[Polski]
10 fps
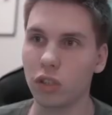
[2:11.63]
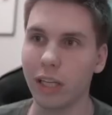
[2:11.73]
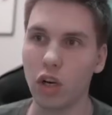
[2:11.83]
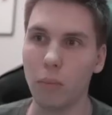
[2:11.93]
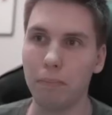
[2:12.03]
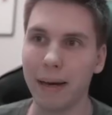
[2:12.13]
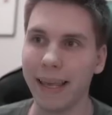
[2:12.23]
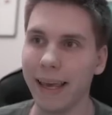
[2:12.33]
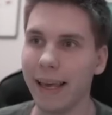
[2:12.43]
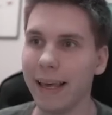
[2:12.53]
tego
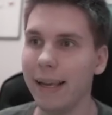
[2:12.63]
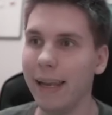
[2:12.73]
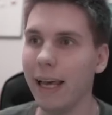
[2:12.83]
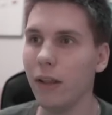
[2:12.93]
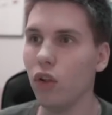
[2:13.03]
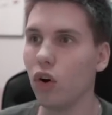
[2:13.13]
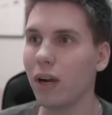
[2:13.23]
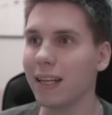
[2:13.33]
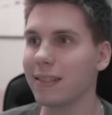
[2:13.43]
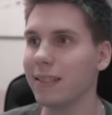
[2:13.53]
Paye, Leno,
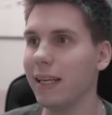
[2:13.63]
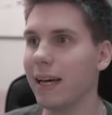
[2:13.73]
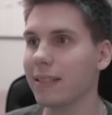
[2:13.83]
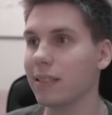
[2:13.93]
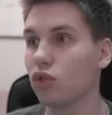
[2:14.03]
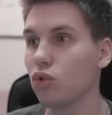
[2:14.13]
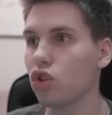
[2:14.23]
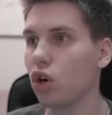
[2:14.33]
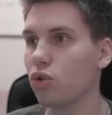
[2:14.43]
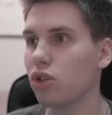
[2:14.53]
Casillas,
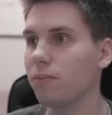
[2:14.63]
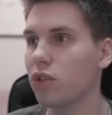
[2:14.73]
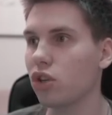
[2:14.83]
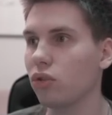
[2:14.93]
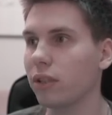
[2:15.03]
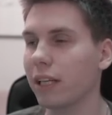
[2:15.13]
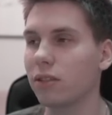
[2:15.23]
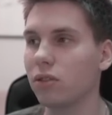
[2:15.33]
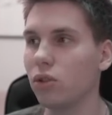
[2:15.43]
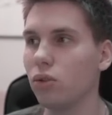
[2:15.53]
dużo osiemdziesiątek,
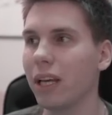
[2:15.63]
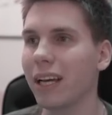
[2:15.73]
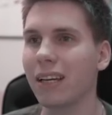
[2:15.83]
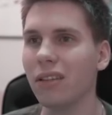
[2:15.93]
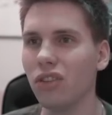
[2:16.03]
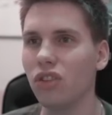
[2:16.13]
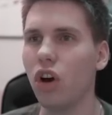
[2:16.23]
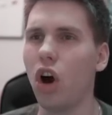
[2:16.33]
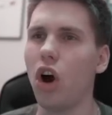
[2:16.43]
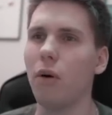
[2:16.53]
trójek, no
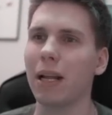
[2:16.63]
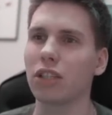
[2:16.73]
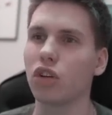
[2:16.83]
dobra,